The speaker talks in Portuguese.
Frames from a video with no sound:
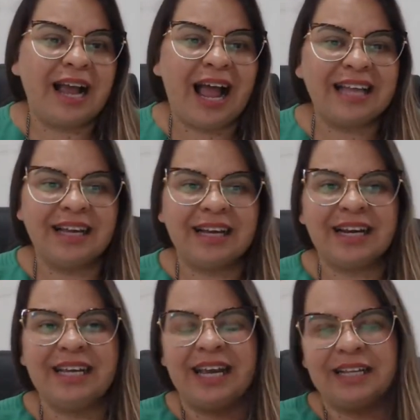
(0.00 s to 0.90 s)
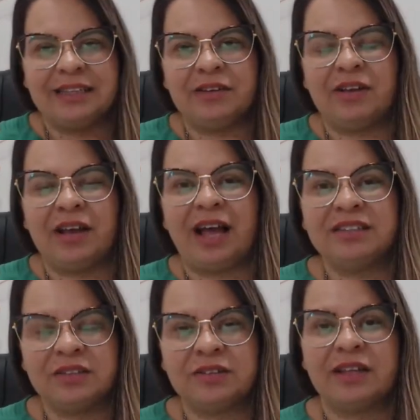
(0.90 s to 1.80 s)
Cada cliente,
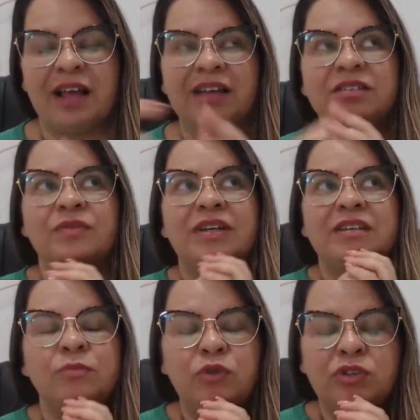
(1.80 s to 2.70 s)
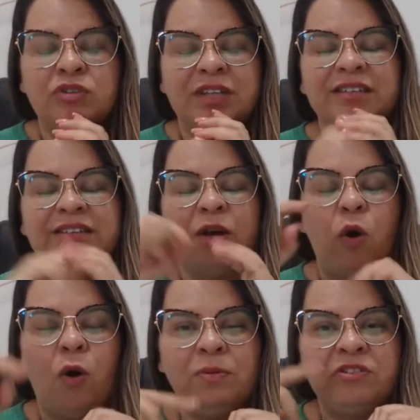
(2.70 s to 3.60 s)
as, às vezes, muitos clientes têm
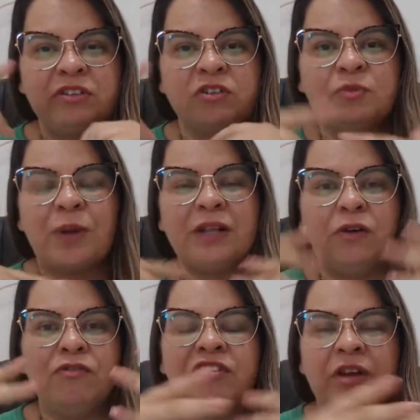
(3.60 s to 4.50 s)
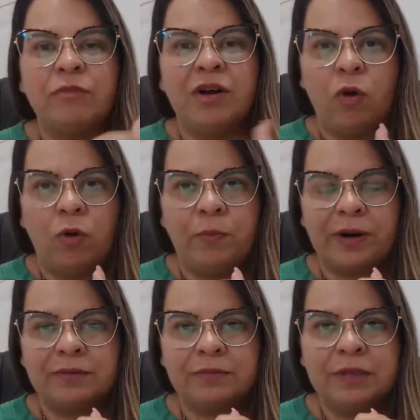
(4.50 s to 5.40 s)
objeções para não fechar uma
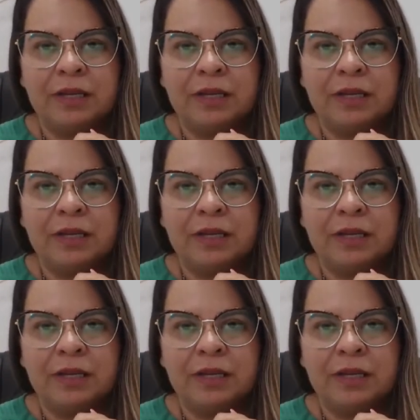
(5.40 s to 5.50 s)
compra.